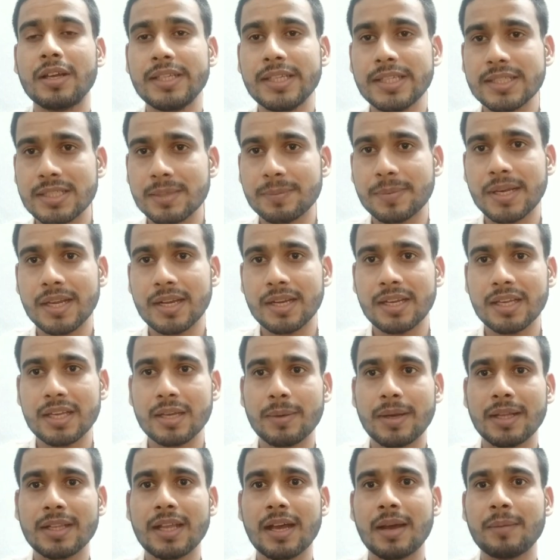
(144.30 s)
ये सब करने के
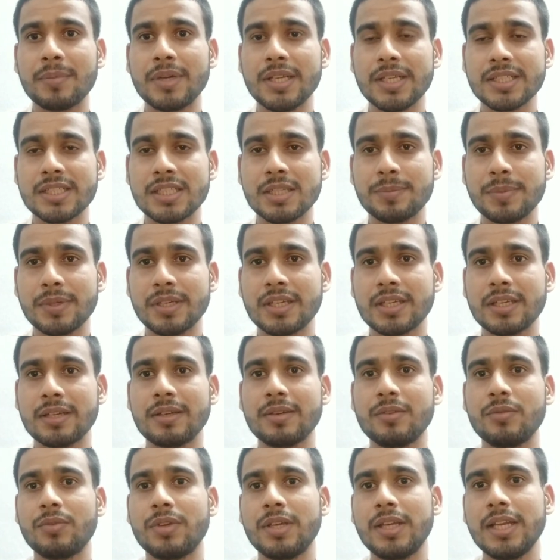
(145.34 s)
बाद आप डी शिपिंग
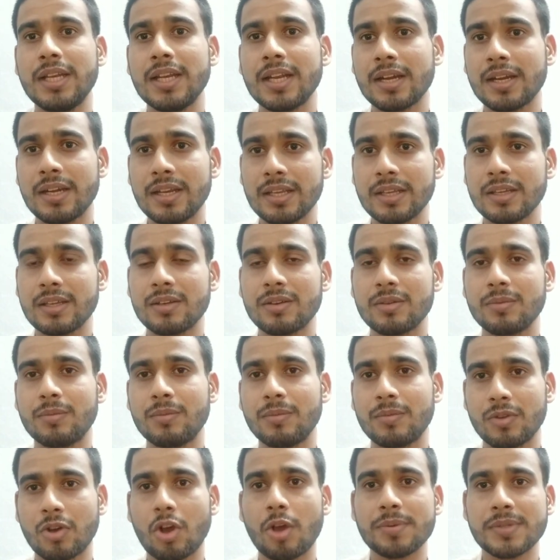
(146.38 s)
के ई लर्निंग
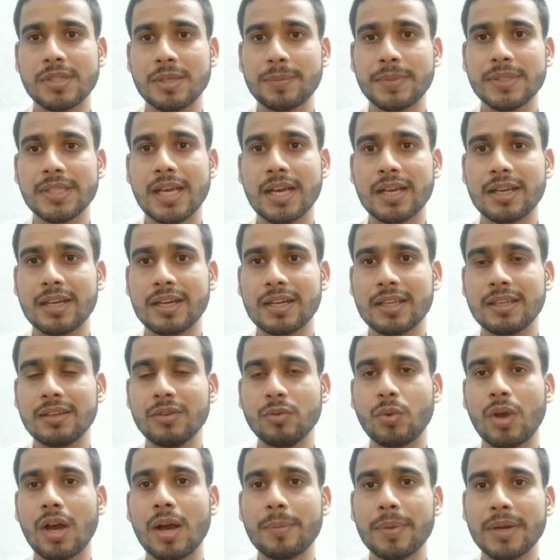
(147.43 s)
ऑप्शन पे जा करके
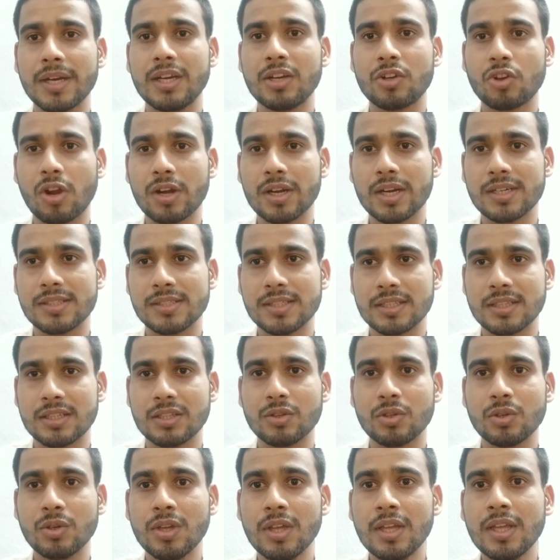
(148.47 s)
वहाँ पर इनरोल कर सकते
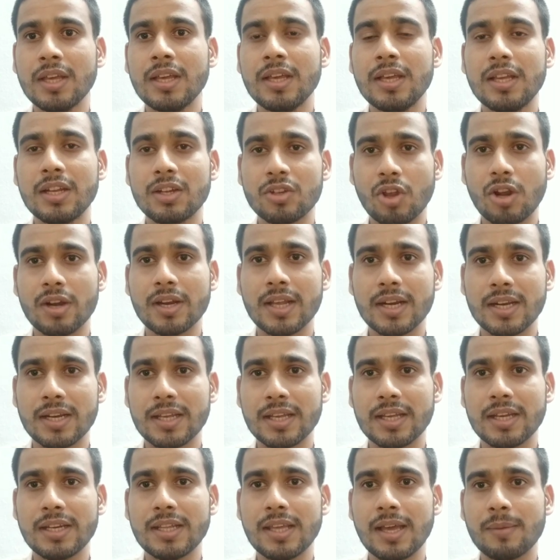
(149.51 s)
हो इनरोल
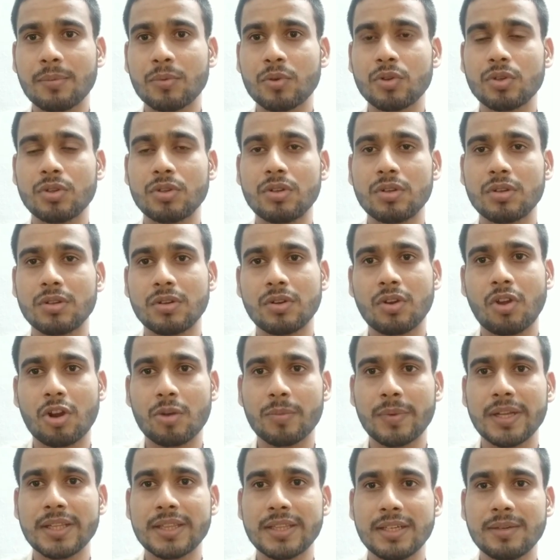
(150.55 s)
करने के लिए आपको
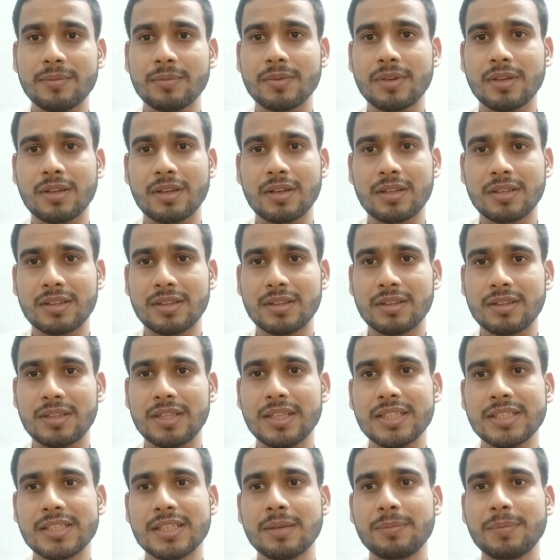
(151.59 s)
नॉर्मली तीन
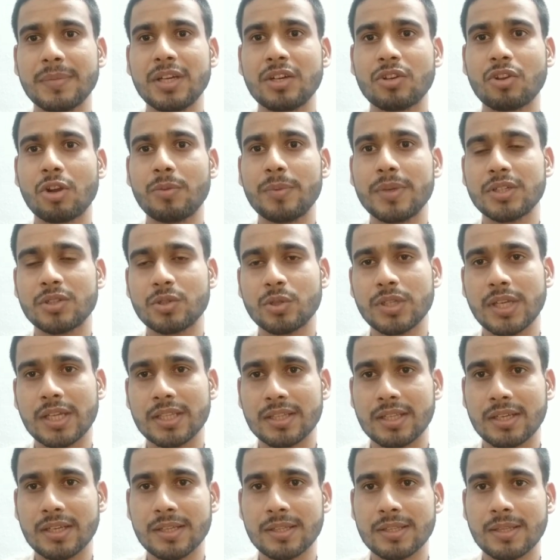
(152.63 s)
तीन स्टेप में इनरोलमेंट हो
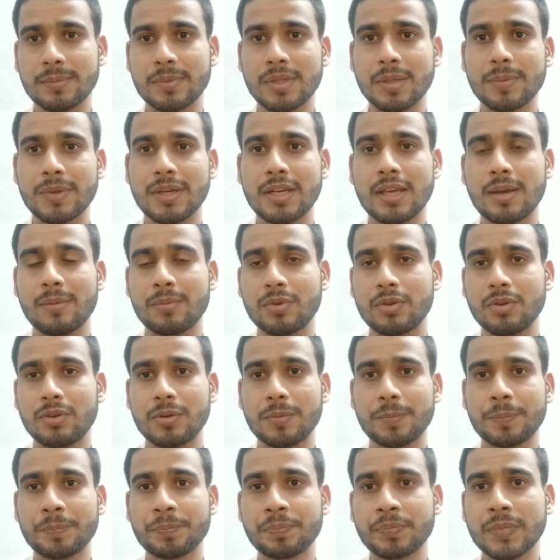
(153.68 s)
जाता है सबसे पहले
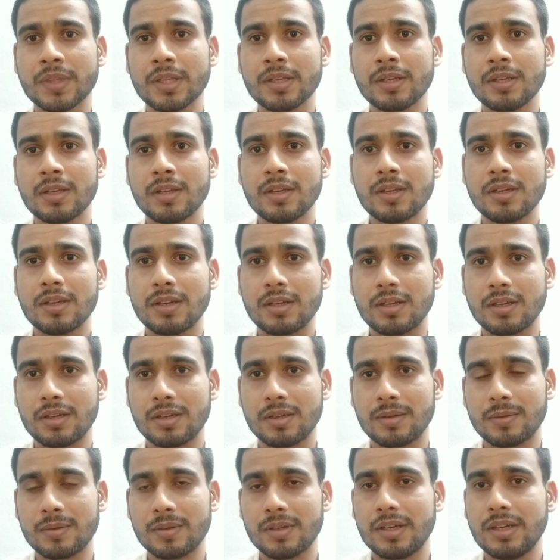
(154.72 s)
आपको
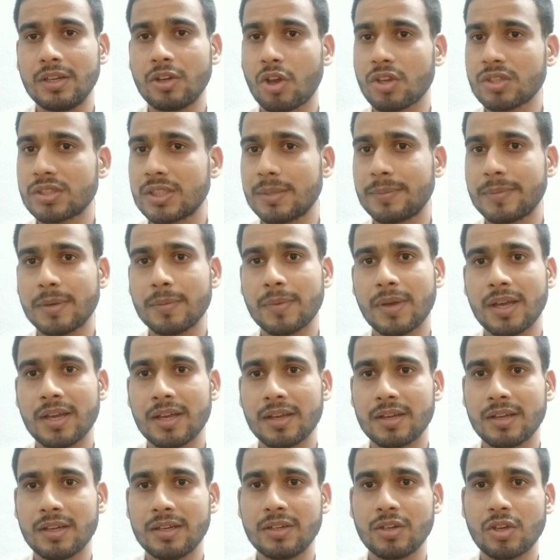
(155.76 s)
इंडोस नंबर
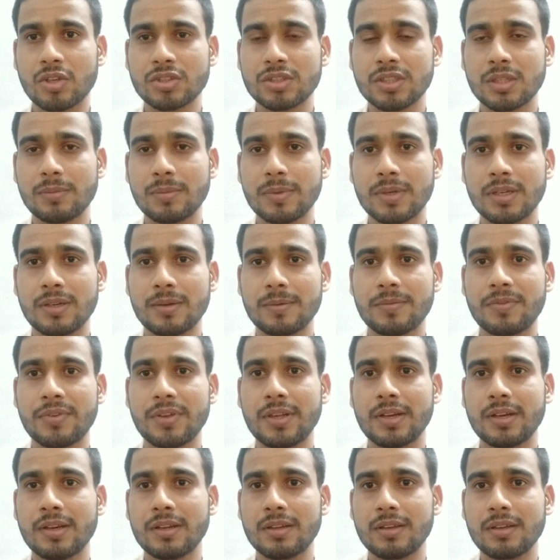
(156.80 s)
मांगेगा इंडोस नंबर
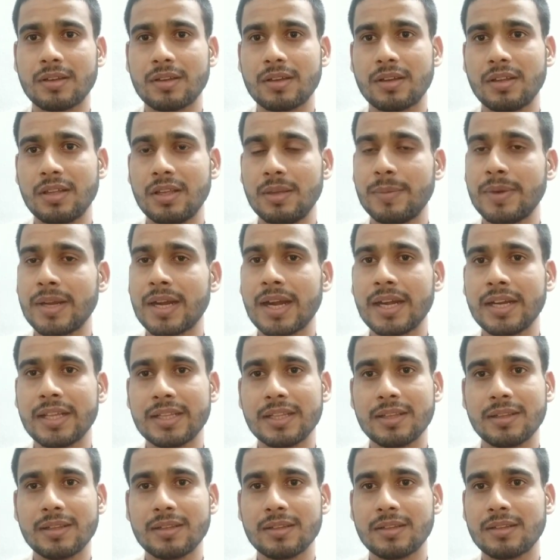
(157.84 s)
फिर ईमेल आईडी
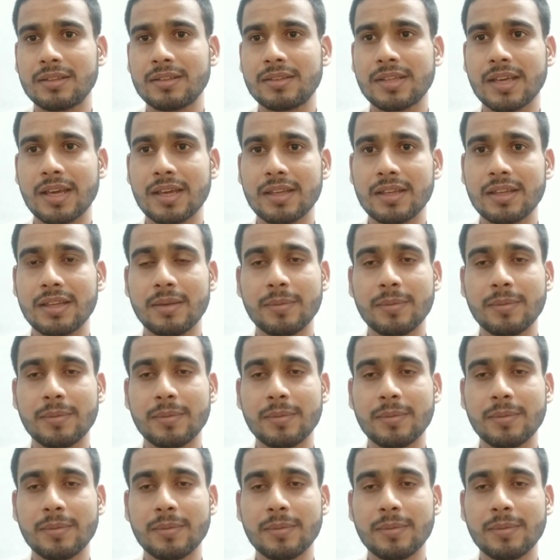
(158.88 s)
चाहिए